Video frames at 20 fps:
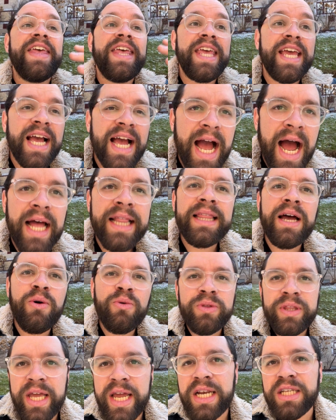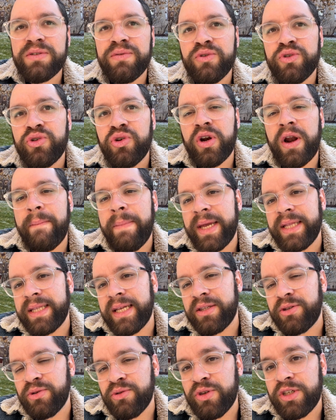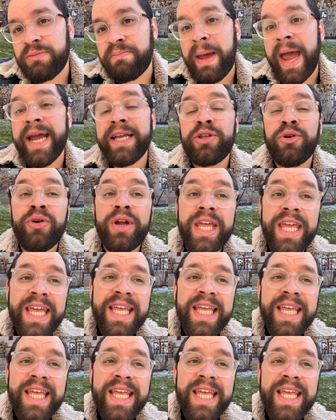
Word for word: e cada um deles funciona bem dentro do espectro